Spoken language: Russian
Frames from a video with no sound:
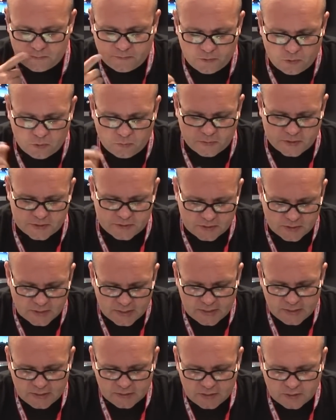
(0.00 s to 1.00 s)
емкость.
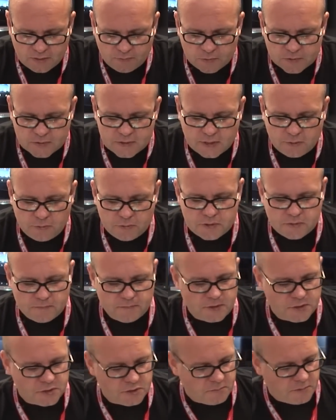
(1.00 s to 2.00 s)
Так вот, заходим
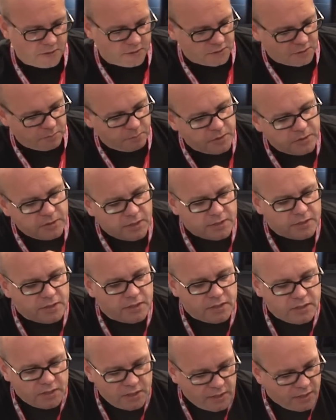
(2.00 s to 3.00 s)
в режим
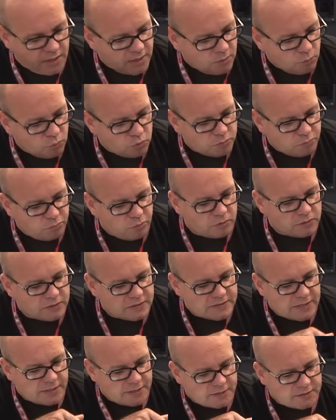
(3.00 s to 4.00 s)
электропитания, и от
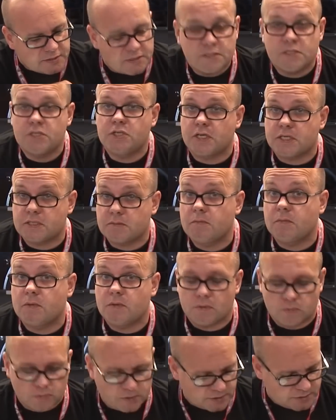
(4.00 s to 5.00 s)
полной зарядки сейчас
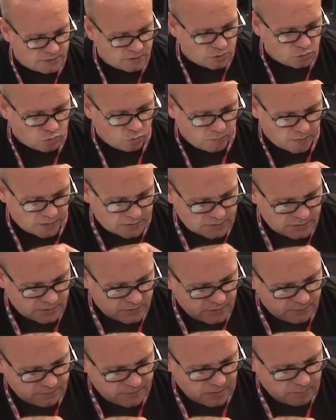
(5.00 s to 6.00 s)
у нас
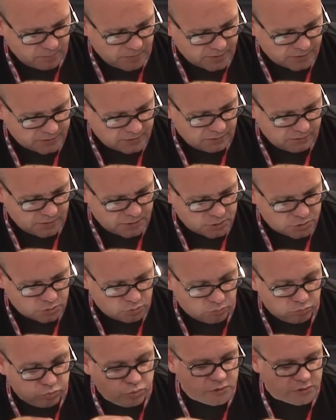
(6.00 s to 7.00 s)
100%. Аппарат говорит,
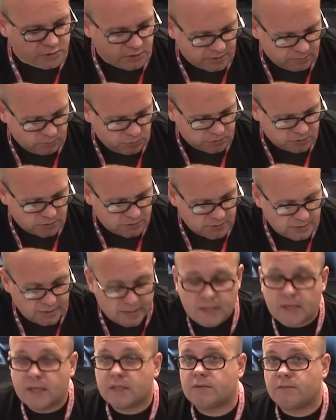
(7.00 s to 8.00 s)
что будет работать
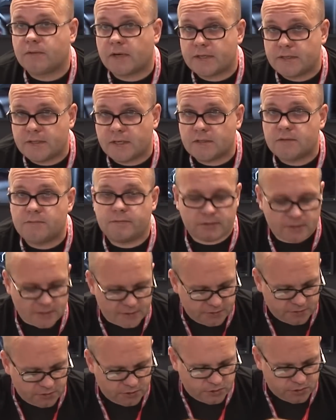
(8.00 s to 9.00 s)
2 дня
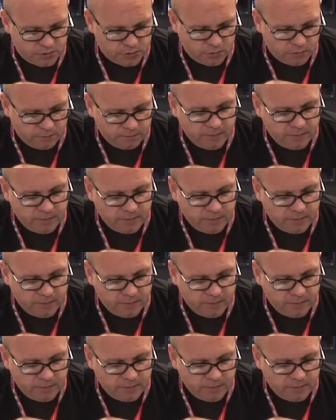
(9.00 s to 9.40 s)
12 часов